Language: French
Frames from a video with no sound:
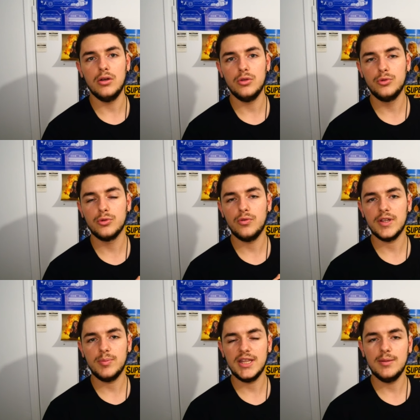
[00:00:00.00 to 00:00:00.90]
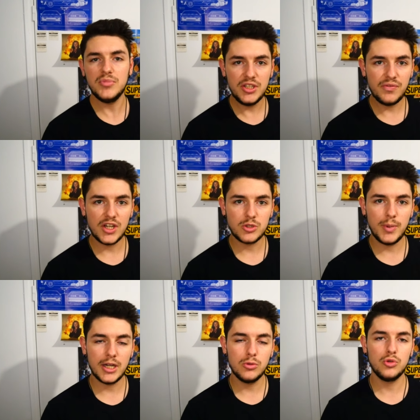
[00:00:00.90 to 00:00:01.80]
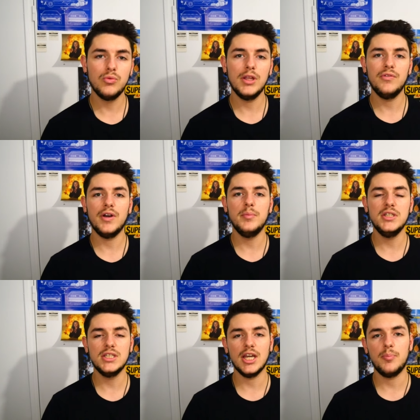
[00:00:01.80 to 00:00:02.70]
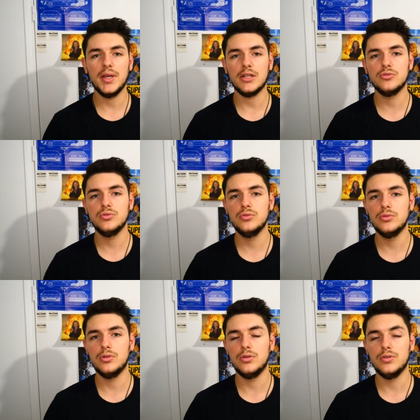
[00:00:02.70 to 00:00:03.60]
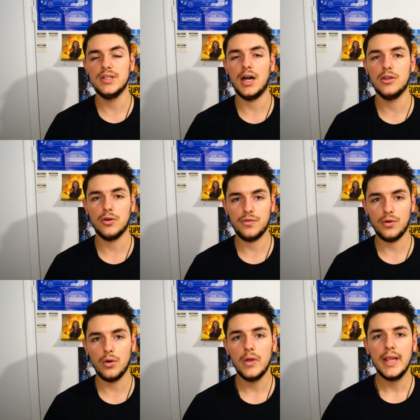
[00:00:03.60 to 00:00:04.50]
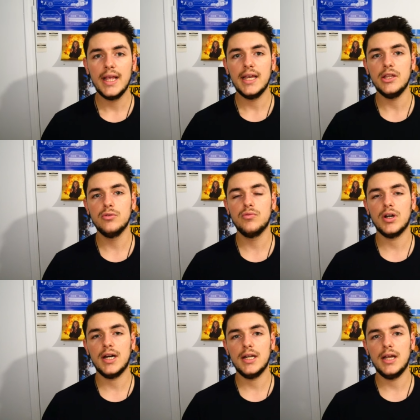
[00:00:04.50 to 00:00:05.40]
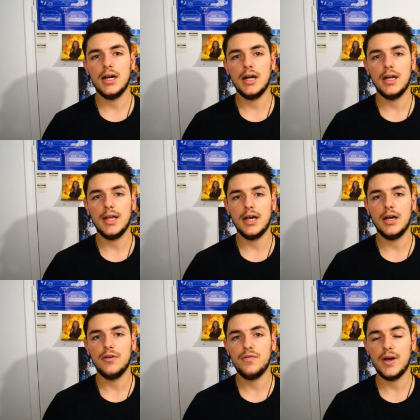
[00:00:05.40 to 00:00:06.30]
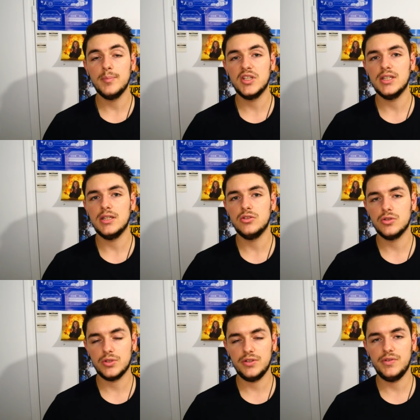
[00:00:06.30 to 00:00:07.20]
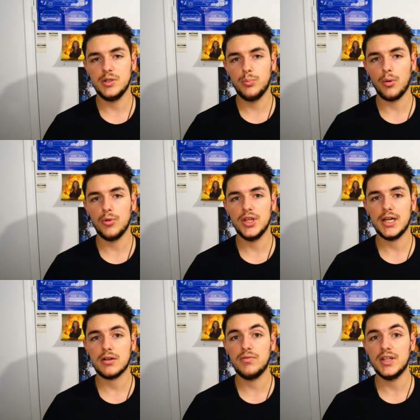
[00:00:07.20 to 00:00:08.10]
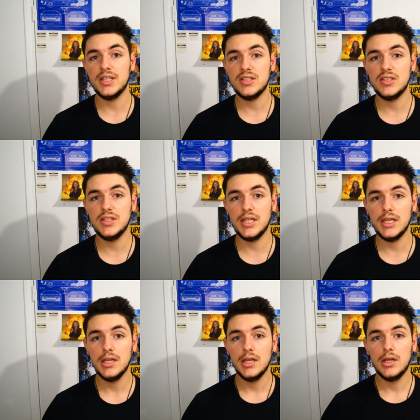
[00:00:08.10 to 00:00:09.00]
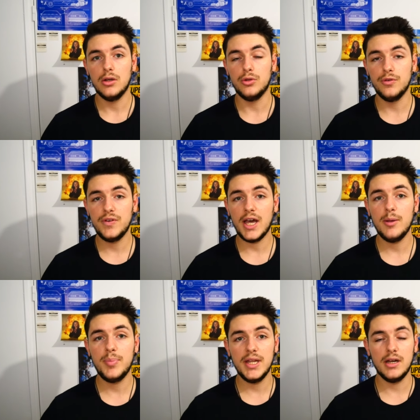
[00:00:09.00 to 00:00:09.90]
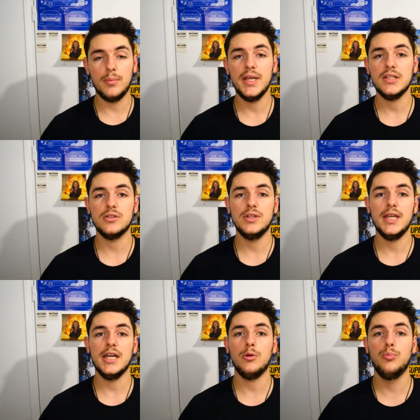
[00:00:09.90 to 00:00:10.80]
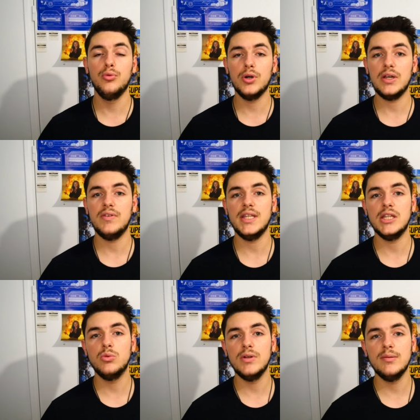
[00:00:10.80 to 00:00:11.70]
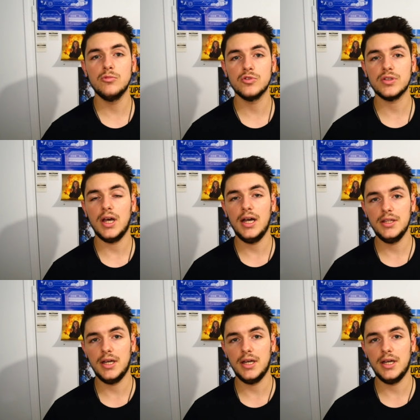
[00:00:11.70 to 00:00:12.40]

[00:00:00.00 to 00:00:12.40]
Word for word: donc on va te mettre des petits flashbacks où tu vois une famille qui a perdu un enfant. Et donc voilà, la, la, femme qui était une scientifique pour Monarch va décider de faire appel à un mercenaire pour réveiller tous les monstres